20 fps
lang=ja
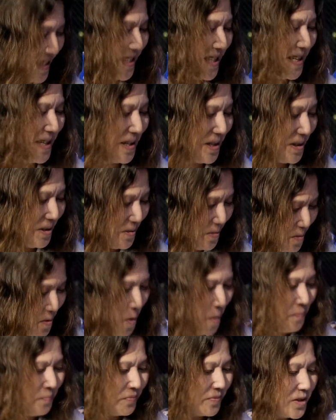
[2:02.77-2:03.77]
けれども、
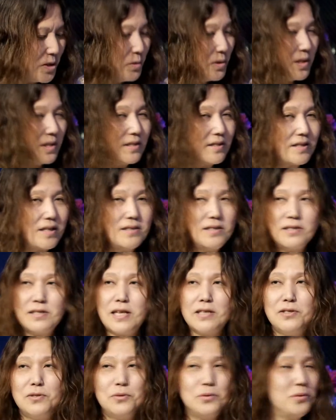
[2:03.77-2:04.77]
どうですか
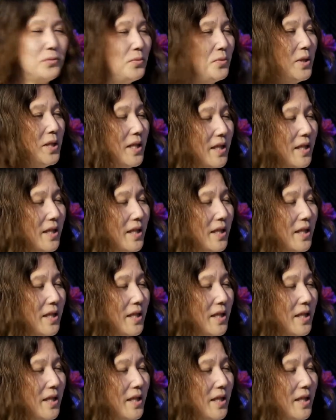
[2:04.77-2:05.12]
スタジオの雰囲気っ